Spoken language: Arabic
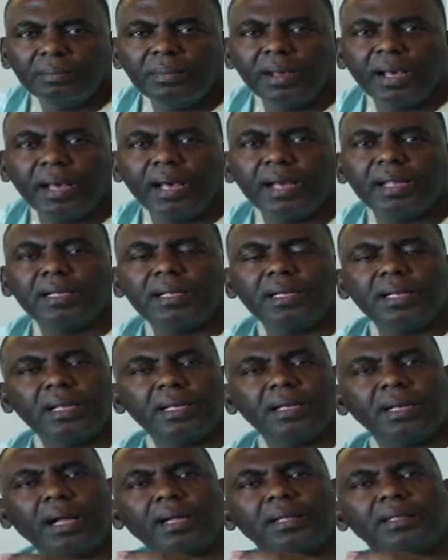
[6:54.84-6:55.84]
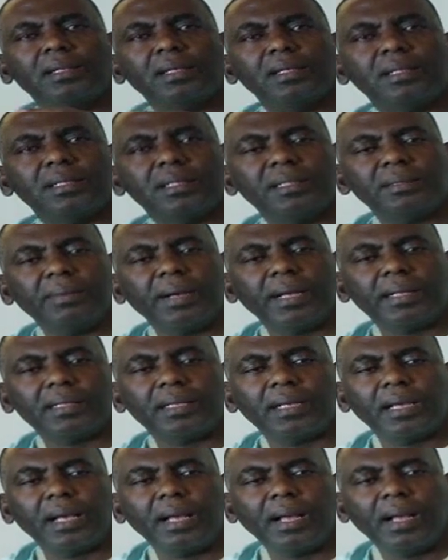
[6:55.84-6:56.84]
ماني لهن عدل شي
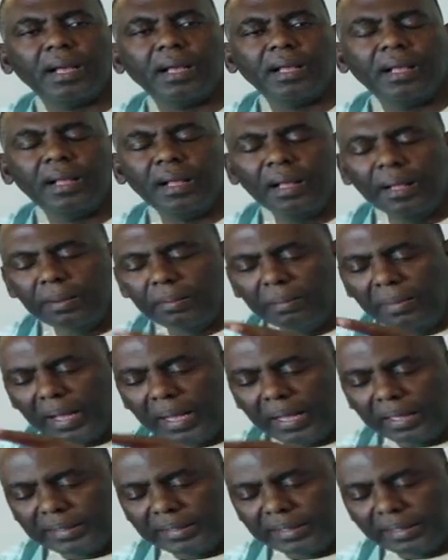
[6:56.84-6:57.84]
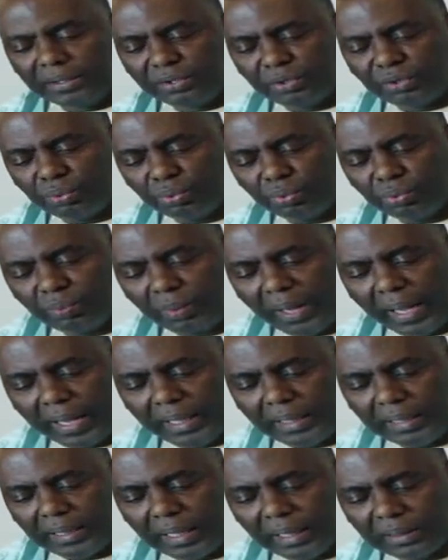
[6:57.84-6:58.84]
بعد قاع ما جلسوا ما
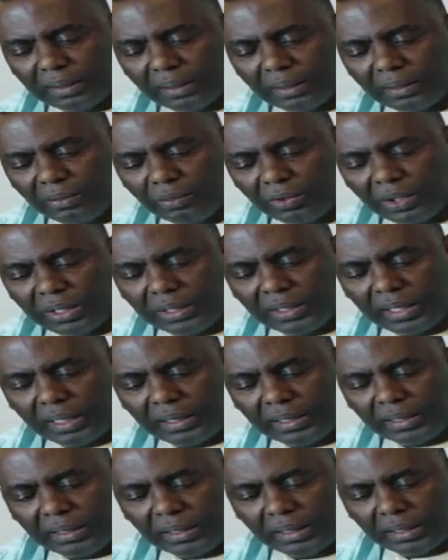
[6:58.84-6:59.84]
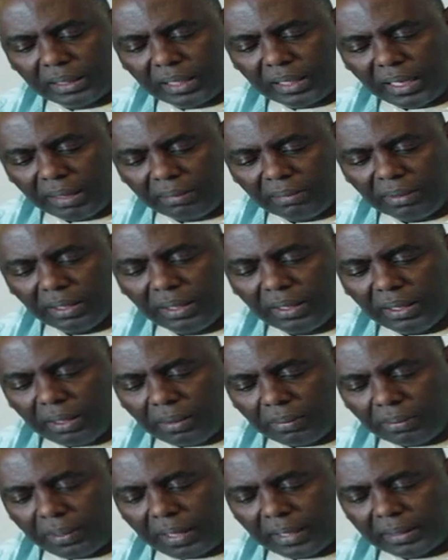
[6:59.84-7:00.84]
عيط الموريتانيين كامل
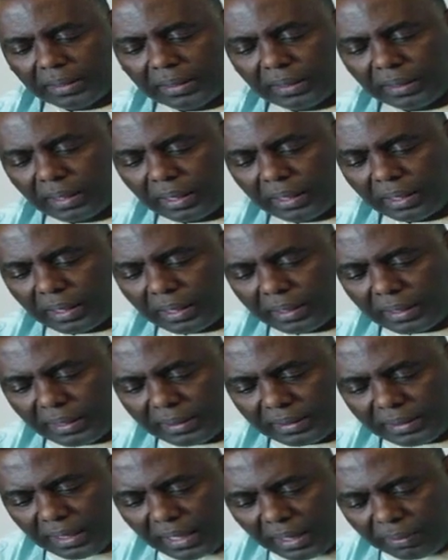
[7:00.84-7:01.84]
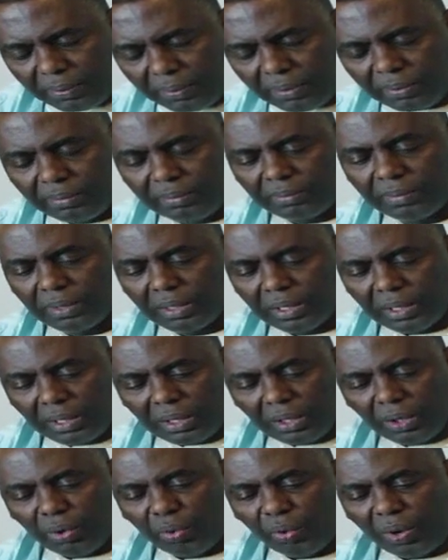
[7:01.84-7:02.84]
بغض النظر عن أحزابهم
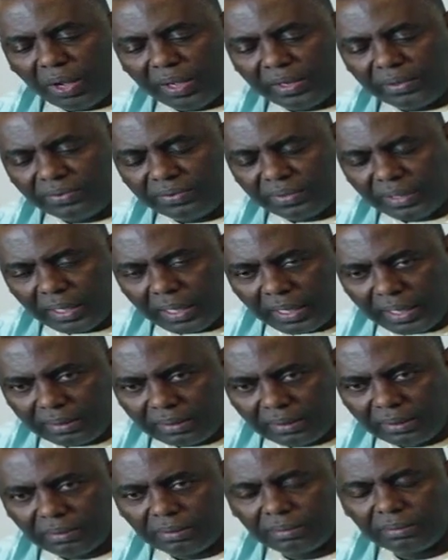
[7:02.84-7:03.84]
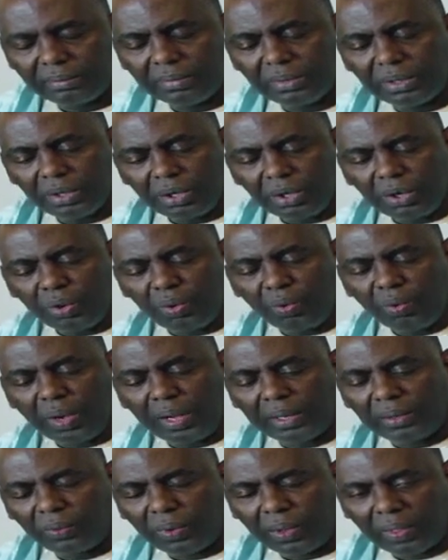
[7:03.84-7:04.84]
وعن فئاتهم
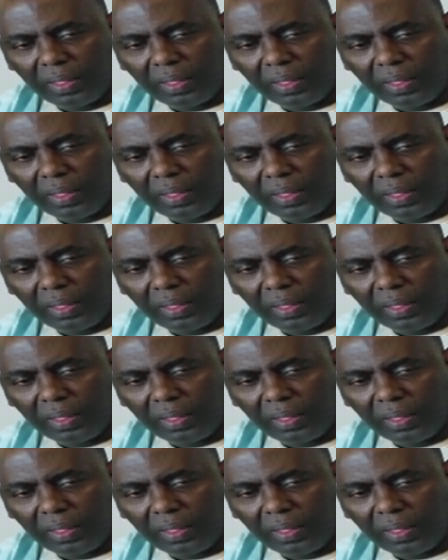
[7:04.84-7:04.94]
وعن